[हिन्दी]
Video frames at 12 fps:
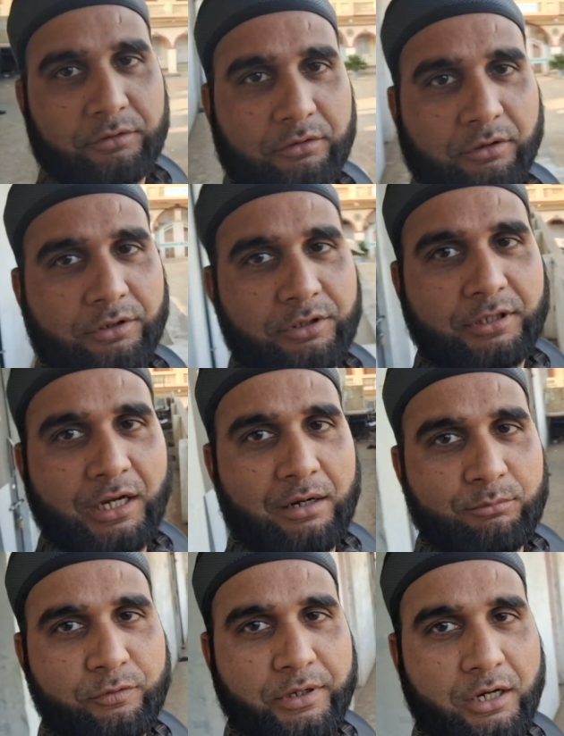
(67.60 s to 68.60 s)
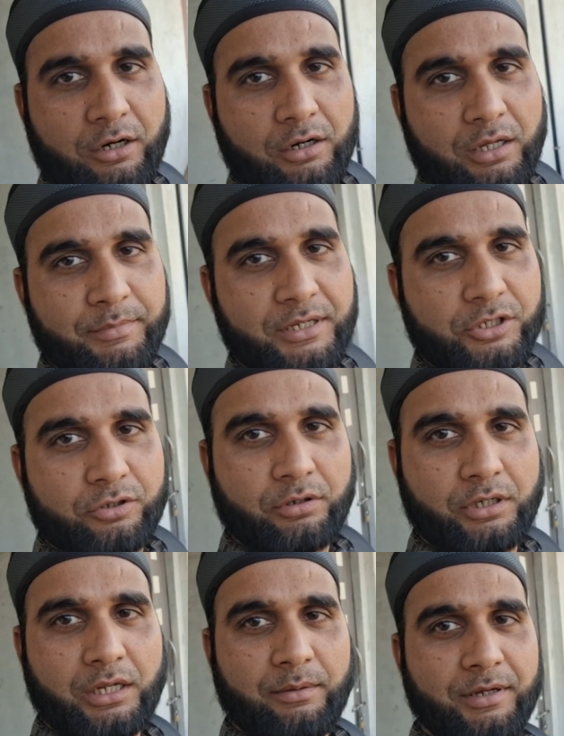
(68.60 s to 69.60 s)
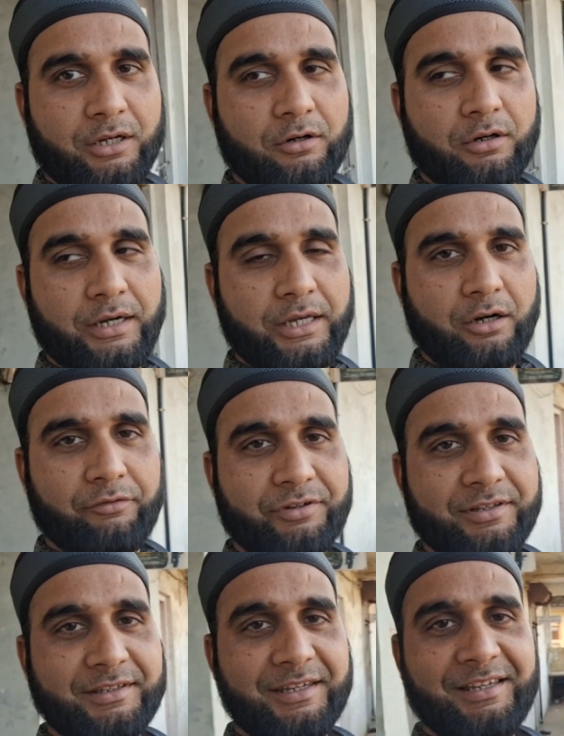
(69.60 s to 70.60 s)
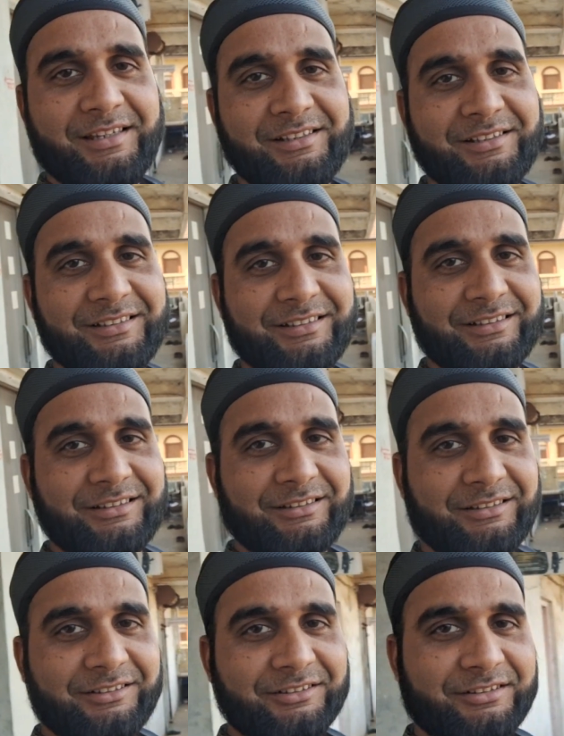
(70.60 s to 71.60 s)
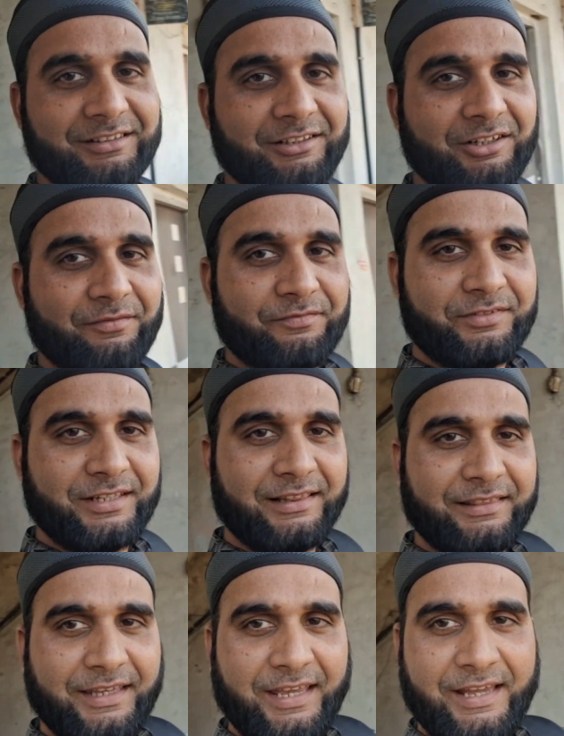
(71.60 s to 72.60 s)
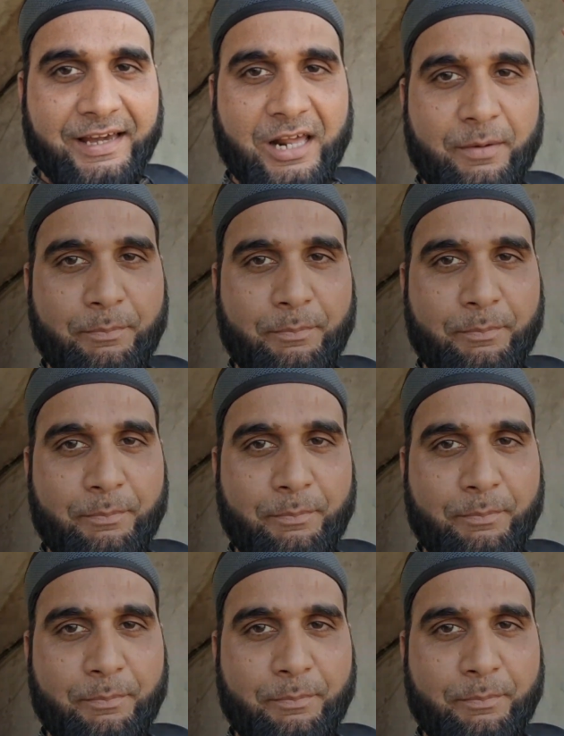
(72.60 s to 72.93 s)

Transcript: तो शाम हुई और अभी छुट्टी भी हो गई ऑफिस की तो चलो अब चलते घर